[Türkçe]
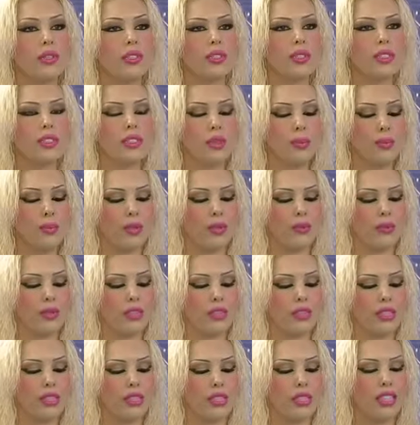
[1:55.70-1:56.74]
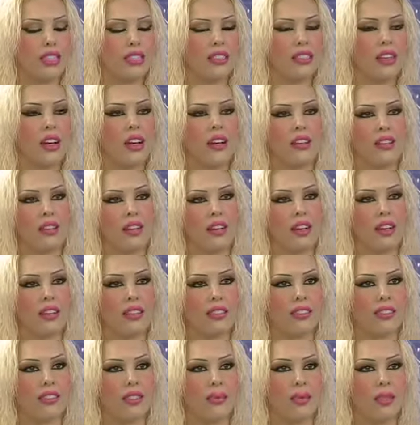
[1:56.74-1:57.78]
sapıtmıştır diye Allah
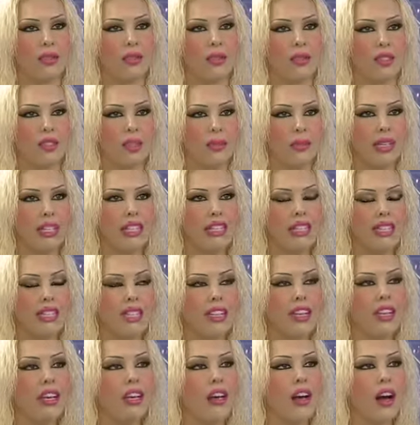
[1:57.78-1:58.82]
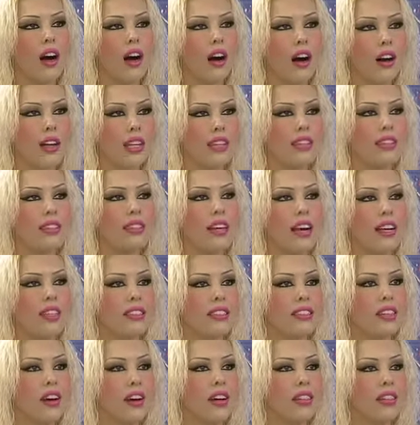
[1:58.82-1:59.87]
ayetinde biliyor. Demek ki
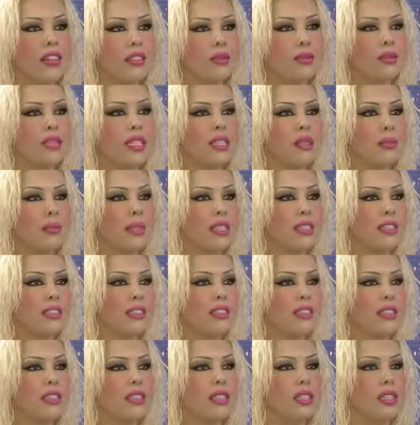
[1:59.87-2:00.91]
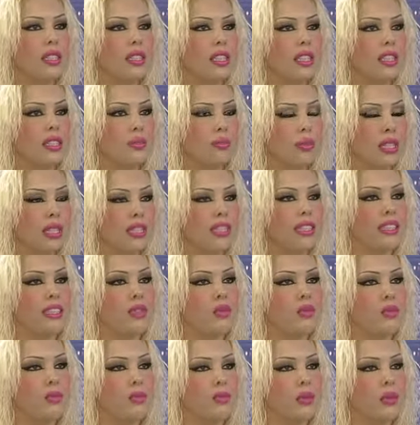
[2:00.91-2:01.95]
ayetlerde Allah'ın bize bildirdiği e, bilgilere
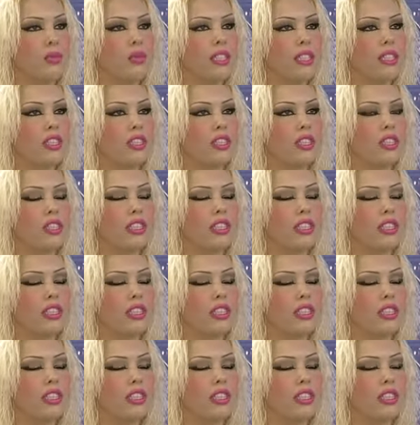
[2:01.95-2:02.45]
uymamız için,